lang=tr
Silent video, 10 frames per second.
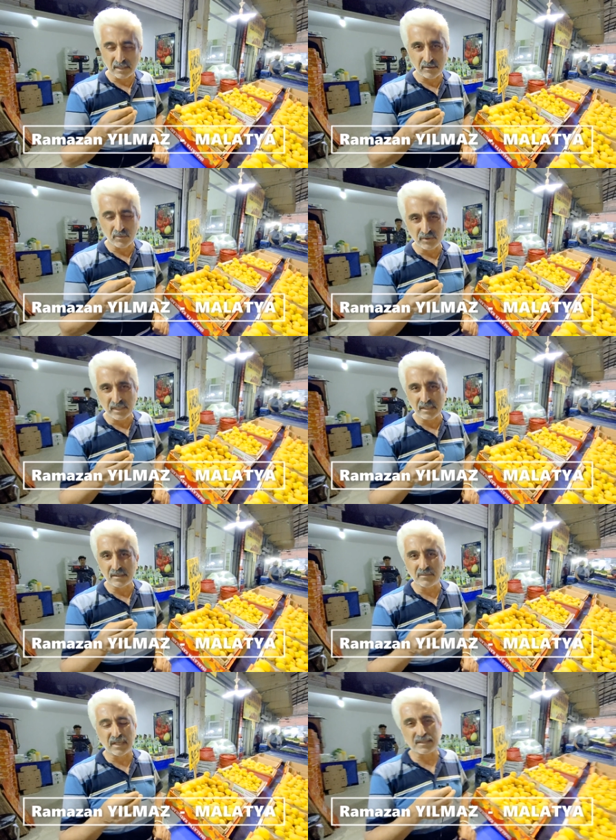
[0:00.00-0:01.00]
Tabi bunlar
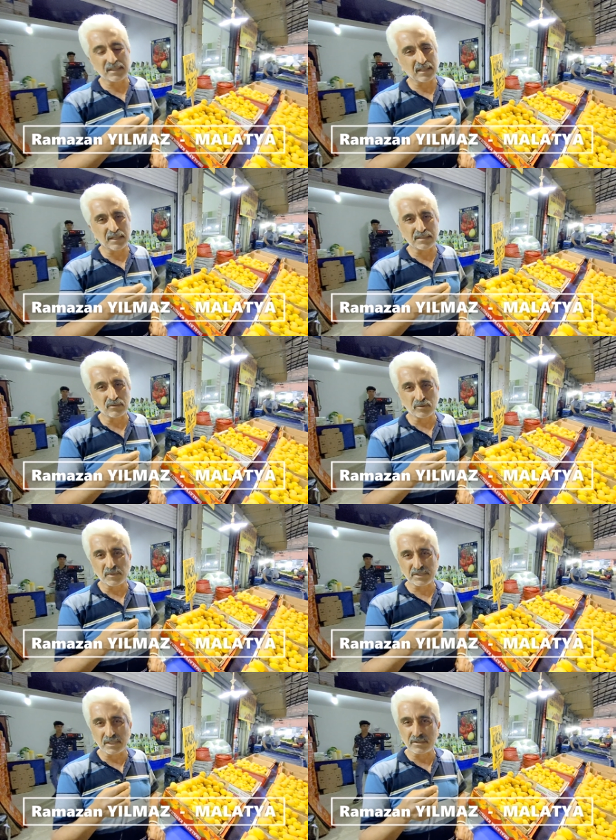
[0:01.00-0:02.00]
e, Malatya kayısını
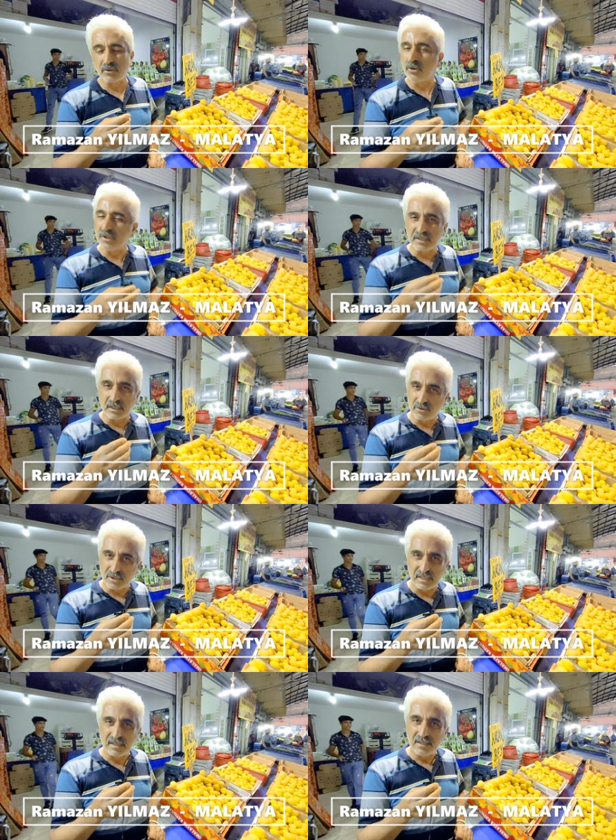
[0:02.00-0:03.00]
tutma şansı yok. Onlar da güzel.